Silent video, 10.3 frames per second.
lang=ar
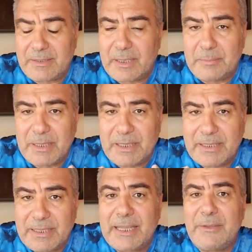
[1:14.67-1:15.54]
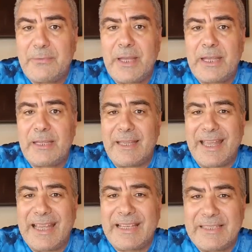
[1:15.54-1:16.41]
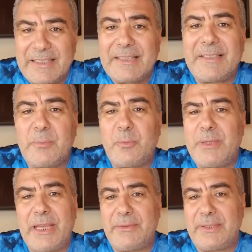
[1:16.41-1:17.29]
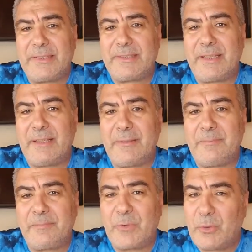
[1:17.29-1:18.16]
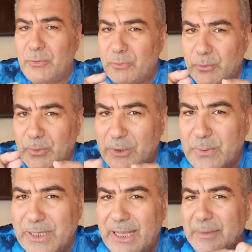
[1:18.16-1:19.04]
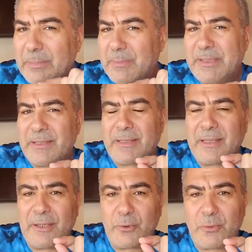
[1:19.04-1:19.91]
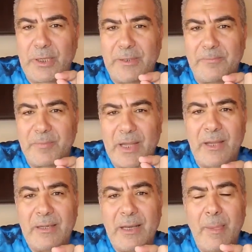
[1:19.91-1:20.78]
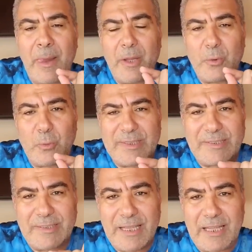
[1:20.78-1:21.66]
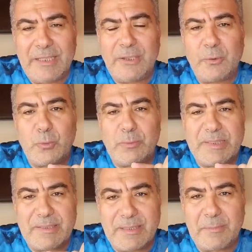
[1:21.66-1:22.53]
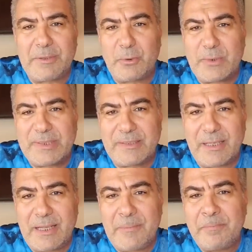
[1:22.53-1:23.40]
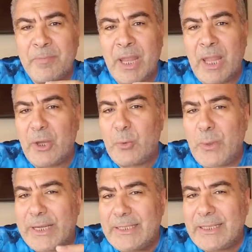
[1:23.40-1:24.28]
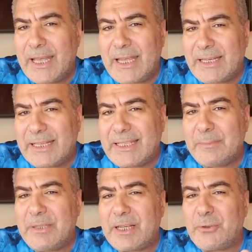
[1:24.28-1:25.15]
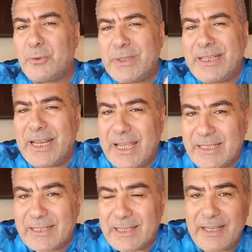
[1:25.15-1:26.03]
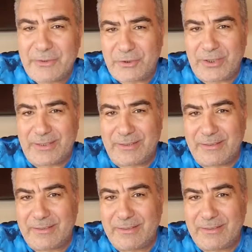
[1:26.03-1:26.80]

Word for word: طيب كيف التزم بهذه الصلاه انظروا ايها الاحبه ماذا قال القران قال واستعينوا بالصبر والصلاه وانها لكبيره الا على الخاشعين